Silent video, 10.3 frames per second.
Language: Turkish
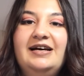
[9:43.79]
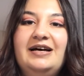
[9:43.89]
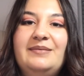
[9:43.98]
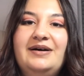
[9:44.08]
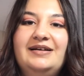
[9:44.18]

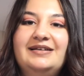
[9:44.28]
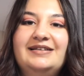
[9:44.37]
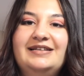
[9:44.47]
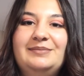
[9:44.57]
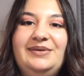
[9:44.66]
Ama
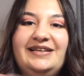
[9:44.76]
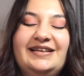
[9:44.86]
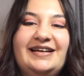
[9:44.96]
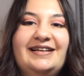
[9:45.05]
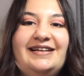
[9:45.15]
e, bir
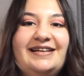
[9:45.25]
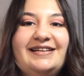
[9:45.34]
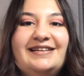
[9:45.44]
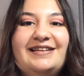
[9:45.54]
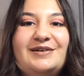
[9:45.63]
iki kere
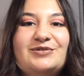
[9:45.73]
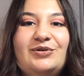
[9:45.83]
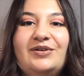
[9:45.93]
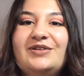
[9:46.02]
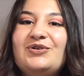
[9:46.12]
denedikten
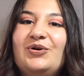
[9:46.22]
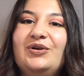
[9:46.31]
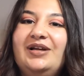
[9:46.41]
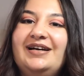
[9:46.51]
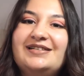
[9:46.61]
sonra çok
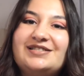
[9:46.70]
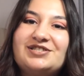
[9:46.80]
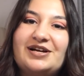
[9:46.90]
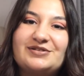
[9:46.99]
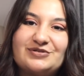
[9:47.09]
kolay
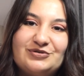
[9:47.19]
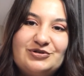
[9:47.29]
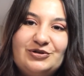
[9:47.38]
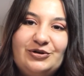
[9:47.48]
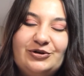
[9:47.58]
alışacağınızı
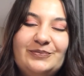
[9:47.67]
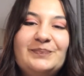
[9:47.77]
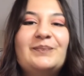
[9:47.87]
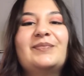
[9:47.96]
düşünüyorum.